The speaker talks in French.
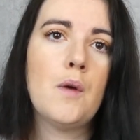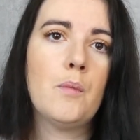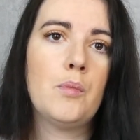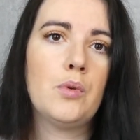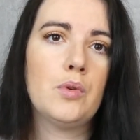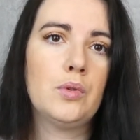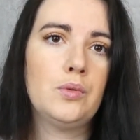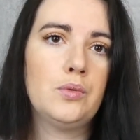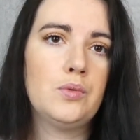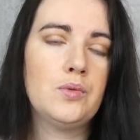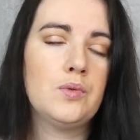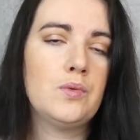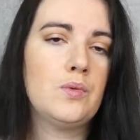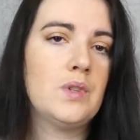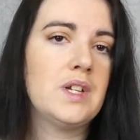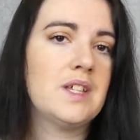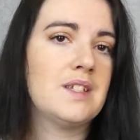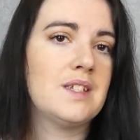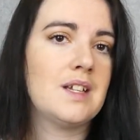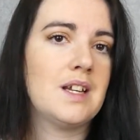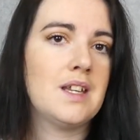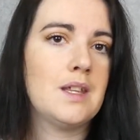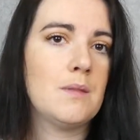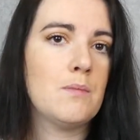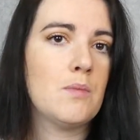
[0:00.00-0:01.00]
pour tous
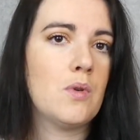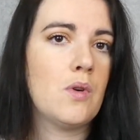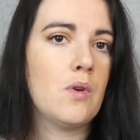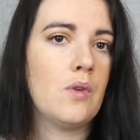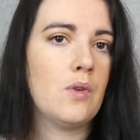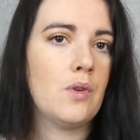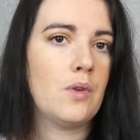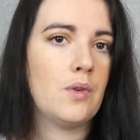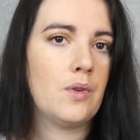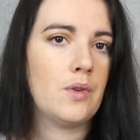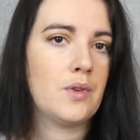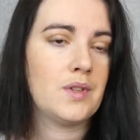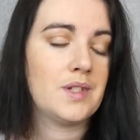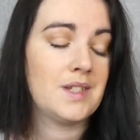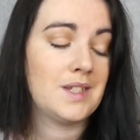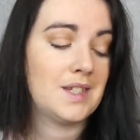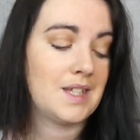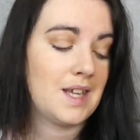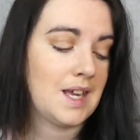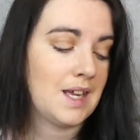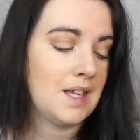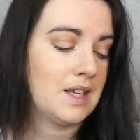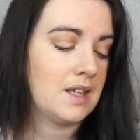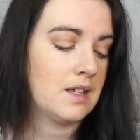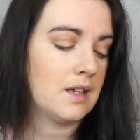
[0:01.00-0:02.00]
les aliments
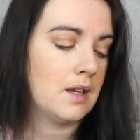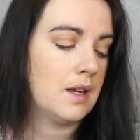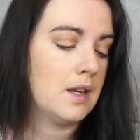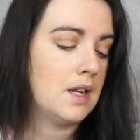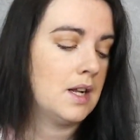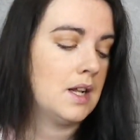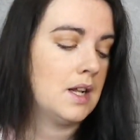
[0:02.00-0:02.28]
secs.